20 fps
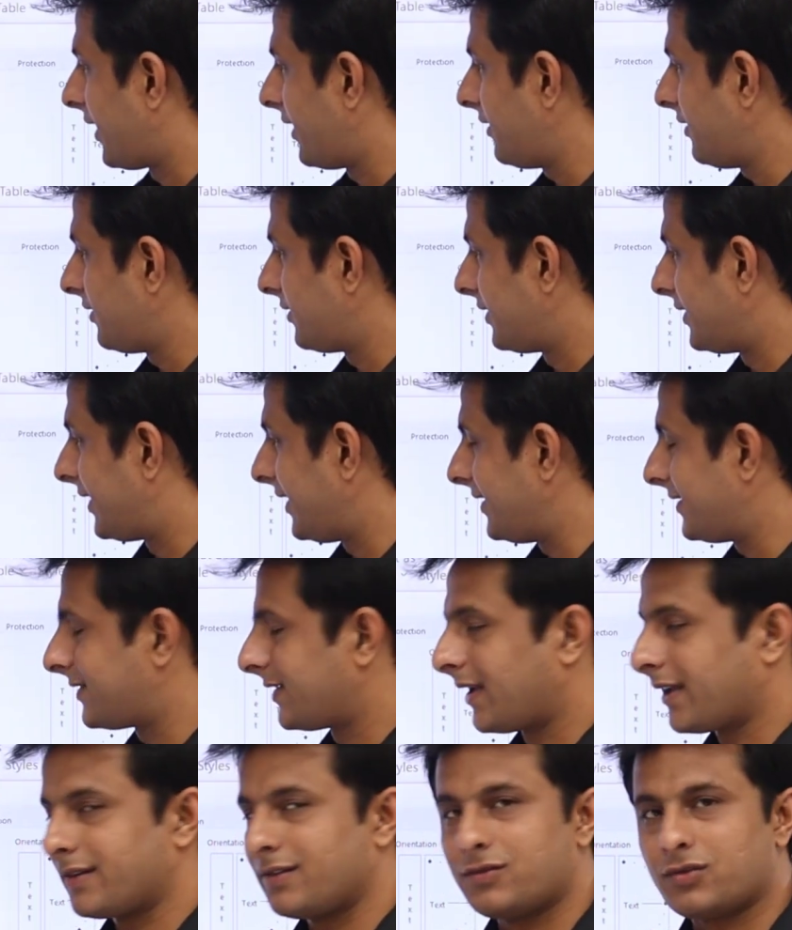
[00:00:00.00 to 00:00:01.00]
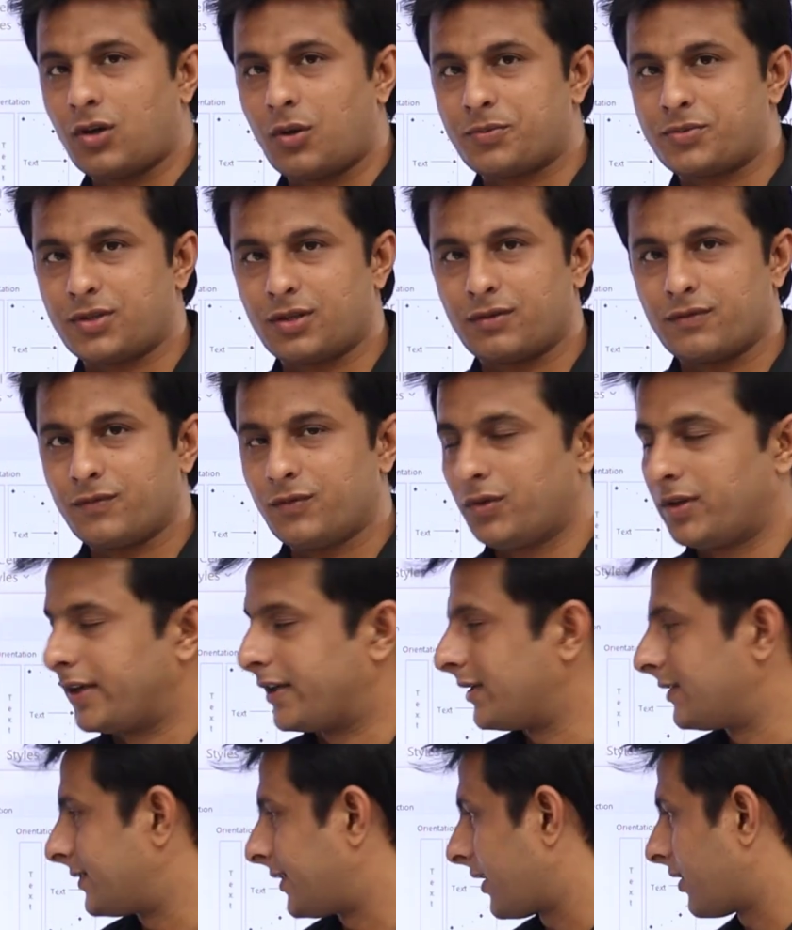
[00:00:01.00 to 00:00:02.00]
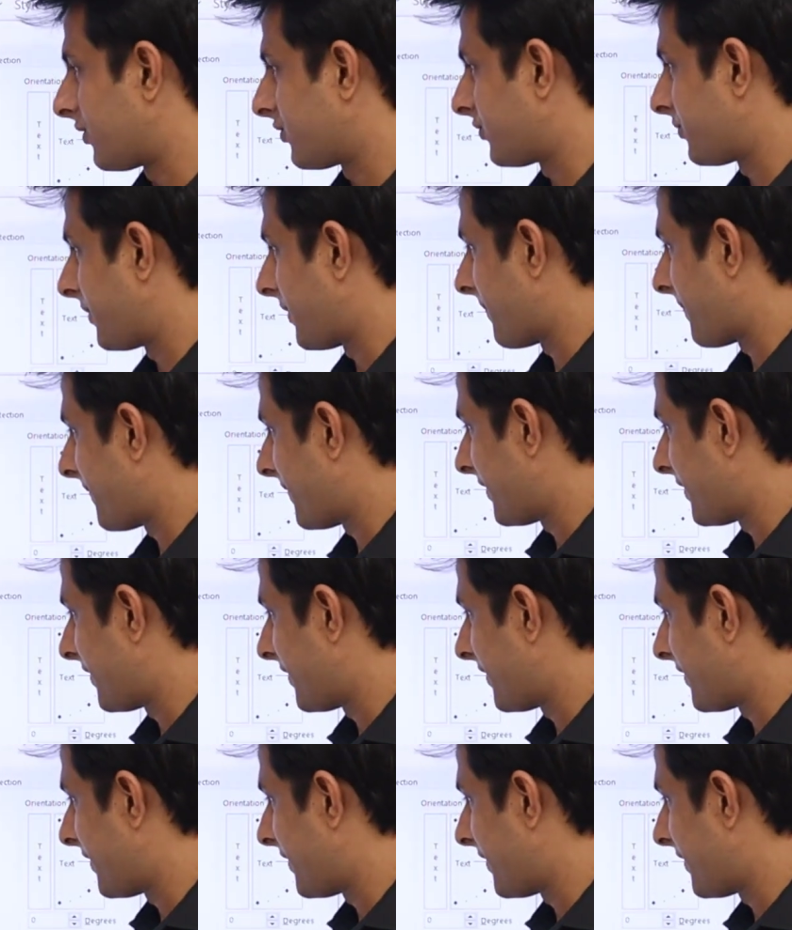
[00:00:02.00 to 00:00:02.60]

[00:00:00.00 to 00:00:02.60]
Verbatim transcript: एंड डी सिलेक्ट दिस ऑप्शन वो निकल जाएगा उसमें